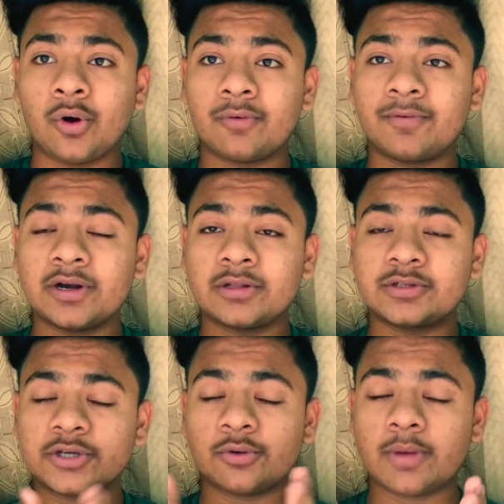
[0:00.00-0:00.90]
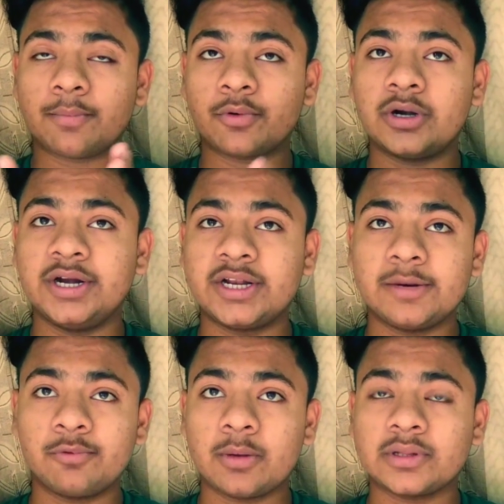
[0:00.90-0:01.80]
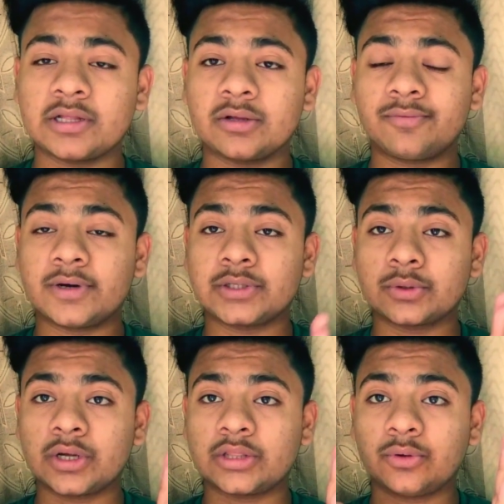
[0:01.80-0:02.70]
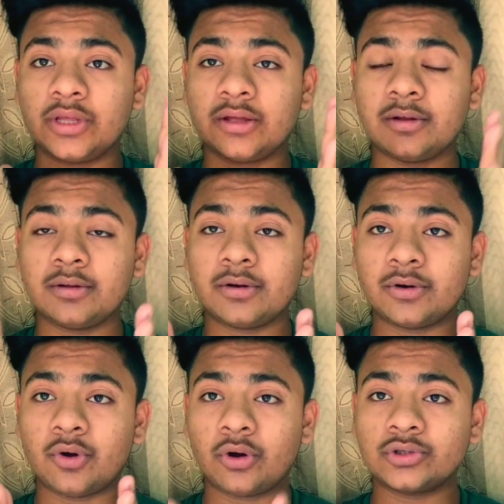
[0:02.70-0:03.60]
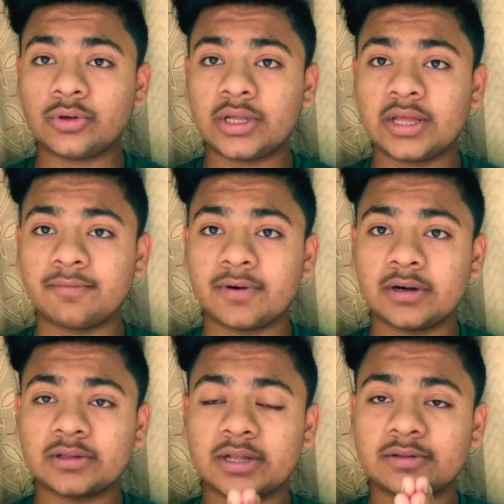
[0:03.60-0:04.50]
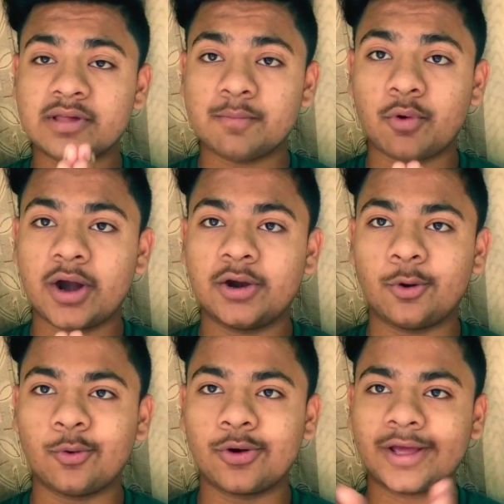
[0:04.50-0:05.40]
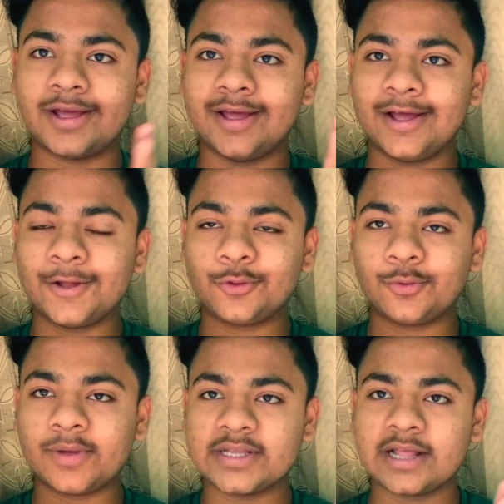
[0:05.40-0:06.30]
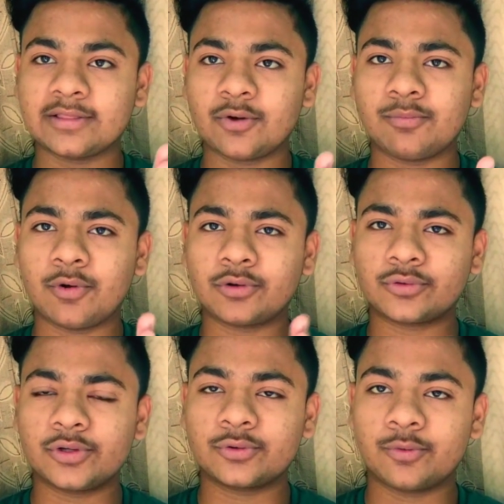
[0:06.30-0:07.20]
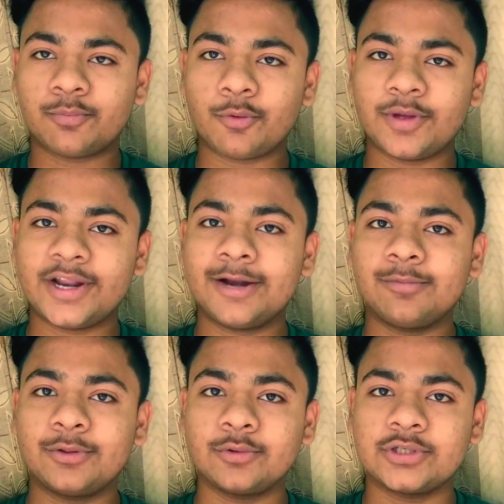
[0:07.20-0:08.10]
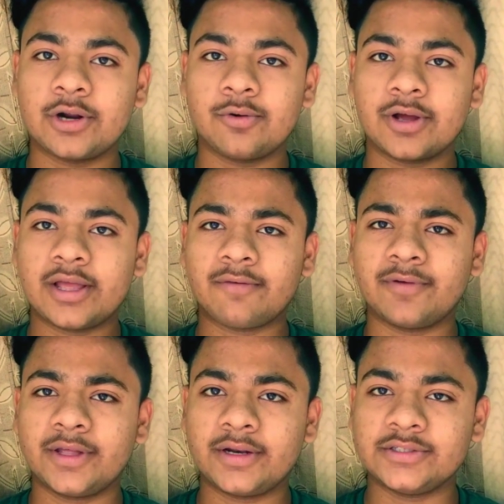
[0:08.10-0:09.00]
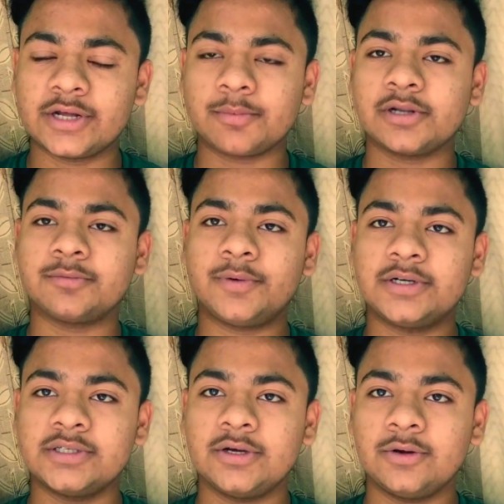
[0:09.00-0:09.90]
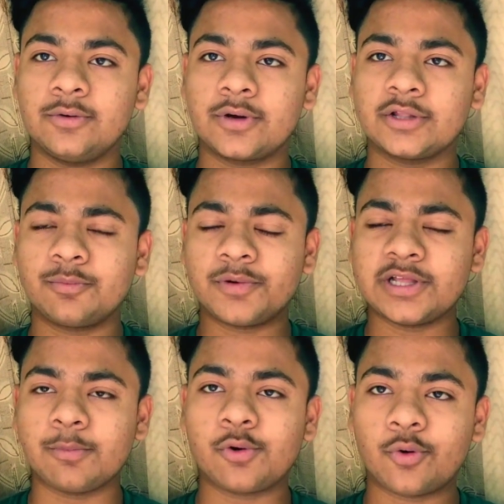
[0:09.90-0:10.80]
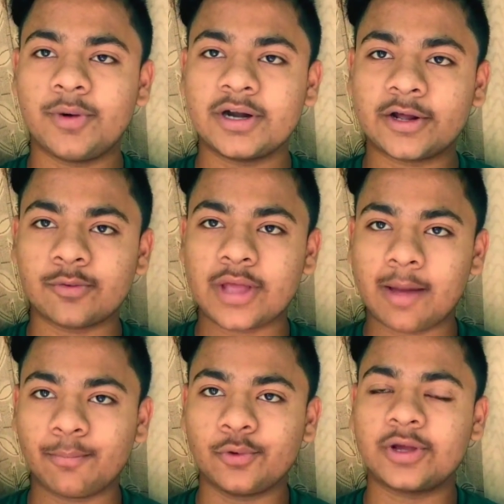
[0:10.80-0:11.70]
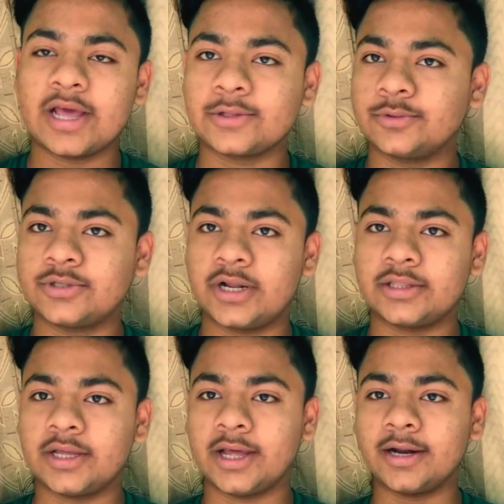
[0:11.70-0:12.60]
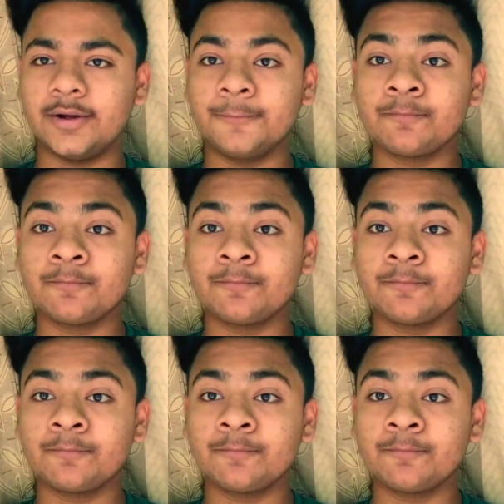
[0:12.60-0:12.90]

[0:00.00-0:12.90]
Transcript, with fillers: और फ्रेंड्स चलो मैं आपको डिटेल पूरा बताता हूँ फ्रेंड्स ओके तो ये डॉग जो है ये फ्रेंड्स है सेमवाइड डॉग ओके तो मैं जानता हूँ बहुत कोई इसको पोमेरियन भी सोच रहे हो या फिर जर्मन स्पीड ओके तो प्लीज़ आप लोग कमेंट करो कि आप लोग क्या सोच रहे थे है ना